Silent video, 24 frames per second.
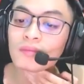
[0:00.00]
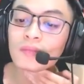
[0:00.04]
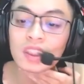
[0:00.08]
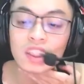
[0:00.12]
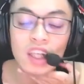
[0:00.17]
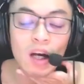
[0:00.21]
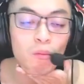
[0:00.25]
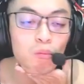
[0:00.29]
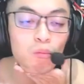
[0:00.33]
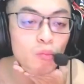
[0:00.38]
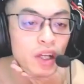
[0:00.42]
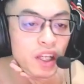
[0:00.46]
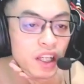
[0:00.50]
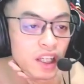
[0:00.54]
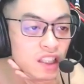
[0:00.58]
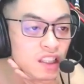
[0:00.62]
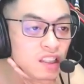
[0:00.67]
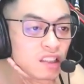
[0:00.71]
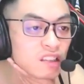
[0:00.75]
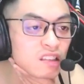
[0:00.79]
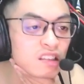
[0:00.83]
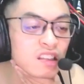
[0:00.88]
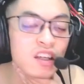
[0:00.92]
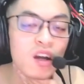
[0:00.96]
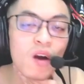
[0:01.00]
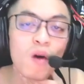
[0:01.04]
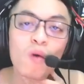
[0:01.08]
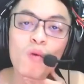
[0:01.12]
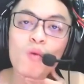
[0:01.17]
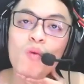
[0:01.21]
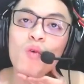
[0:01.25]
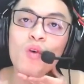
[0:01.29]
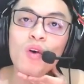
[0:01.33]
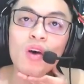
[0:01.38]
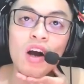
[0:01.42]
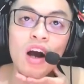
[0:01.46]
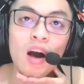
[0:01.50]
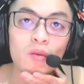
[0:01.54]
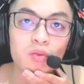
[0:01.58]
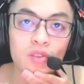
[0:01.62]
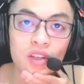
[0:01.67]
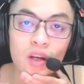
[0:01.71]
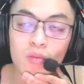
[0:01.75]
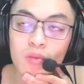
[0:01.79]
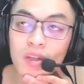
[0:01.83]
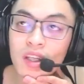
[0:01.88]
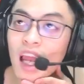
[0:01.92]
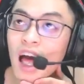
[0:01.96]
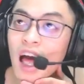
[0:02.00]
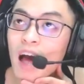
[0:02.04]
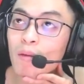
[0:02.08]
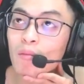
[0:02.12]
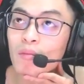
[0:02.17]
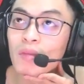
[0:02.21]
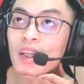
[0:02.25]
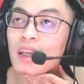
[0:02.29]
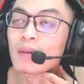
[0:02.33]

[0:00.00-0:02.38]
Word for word: học mấy cái kiểu học xong đi làm